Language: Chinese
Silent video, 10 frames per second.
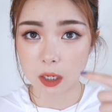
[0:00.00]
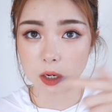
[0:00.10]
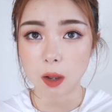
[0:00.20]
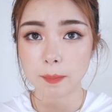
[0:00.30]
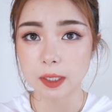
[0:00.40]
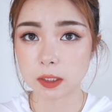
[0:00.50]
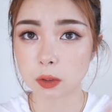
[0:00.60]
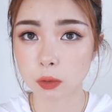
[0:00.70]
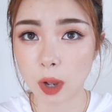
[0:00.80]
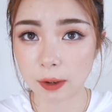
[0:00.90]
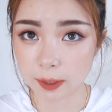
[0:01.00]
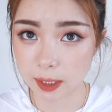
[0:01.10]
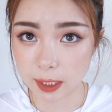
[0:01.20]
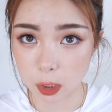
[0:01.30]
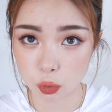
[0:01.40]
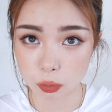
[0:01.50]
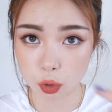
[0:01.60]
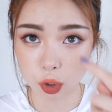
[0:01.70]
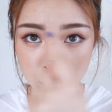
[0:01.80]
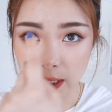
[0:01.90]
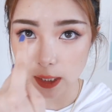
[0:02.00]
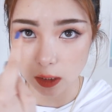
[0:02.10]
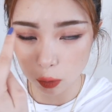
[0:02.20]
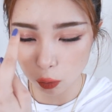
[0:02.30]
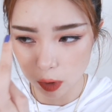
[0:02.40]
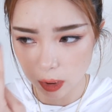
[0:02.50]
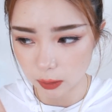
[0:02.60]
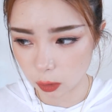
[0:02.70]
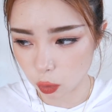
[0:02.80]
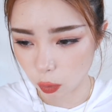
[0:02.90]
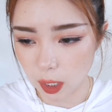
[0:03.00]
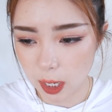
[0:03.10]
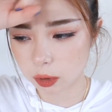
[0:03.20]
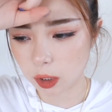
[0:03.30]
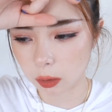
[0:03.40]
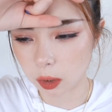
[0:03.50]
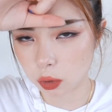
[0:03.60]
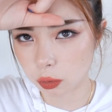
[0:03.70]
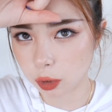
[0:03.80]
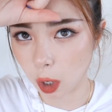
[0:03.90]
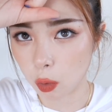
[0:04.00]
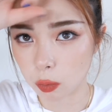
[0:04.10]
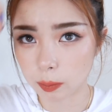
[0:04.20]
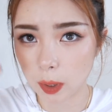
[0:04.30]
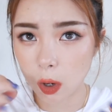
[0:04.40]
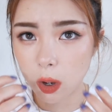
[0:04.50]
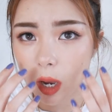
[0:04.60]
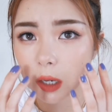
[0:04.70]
然后每次花粉一严重的时候，我脸上就会长那种小的这种小红包，